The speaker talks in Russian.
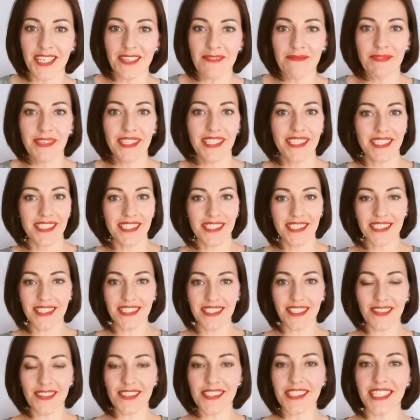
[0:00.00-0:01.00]
вся моя
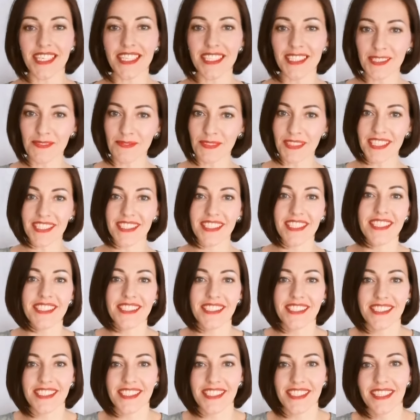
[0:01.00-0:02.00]
жизнь заключалась
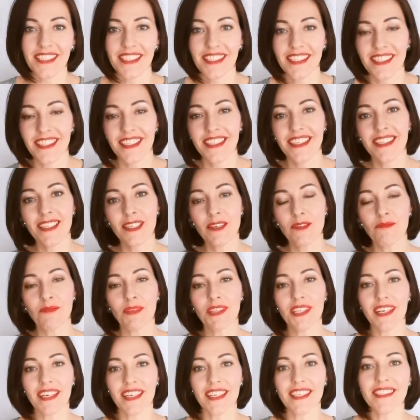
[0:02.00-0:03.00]
практически.
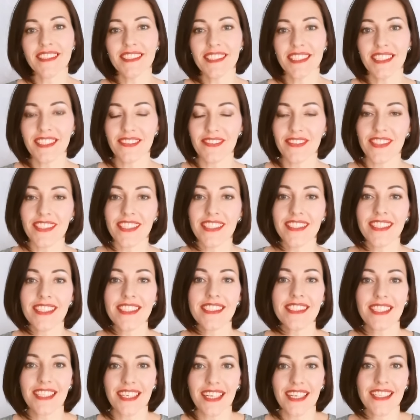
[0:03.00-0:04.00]
Была ориентирована
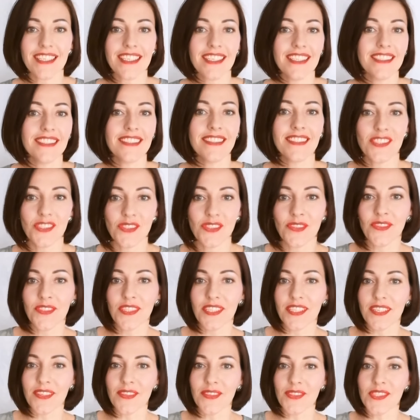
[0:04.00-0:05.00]
на страхи, а не на что-то
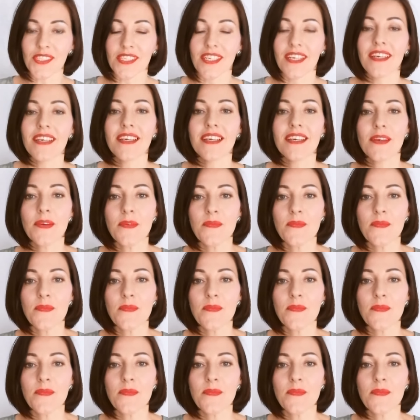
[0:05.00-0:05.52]
хорошее.